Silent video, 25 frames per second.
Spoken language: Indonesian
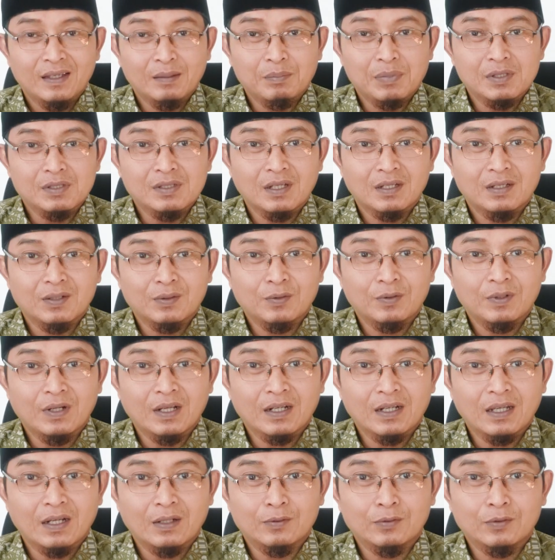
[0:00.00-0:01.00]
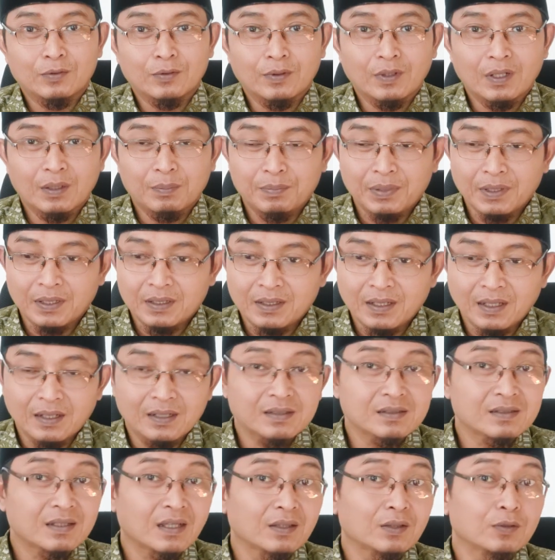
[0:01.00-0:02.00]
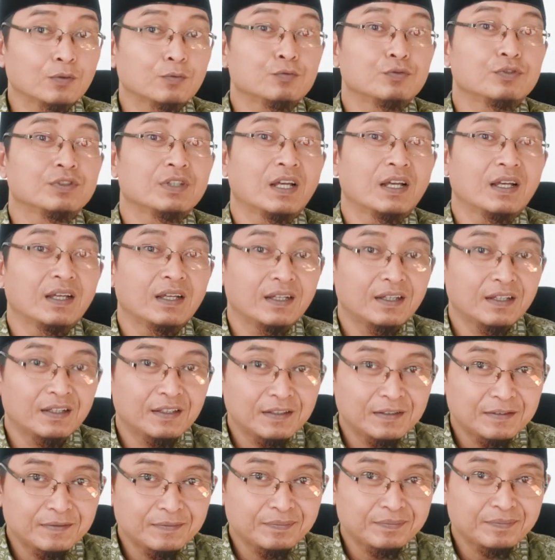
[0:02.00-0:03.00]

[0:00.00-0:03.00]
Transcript: yang bisa digunakan untuk lebih dari satu usaha.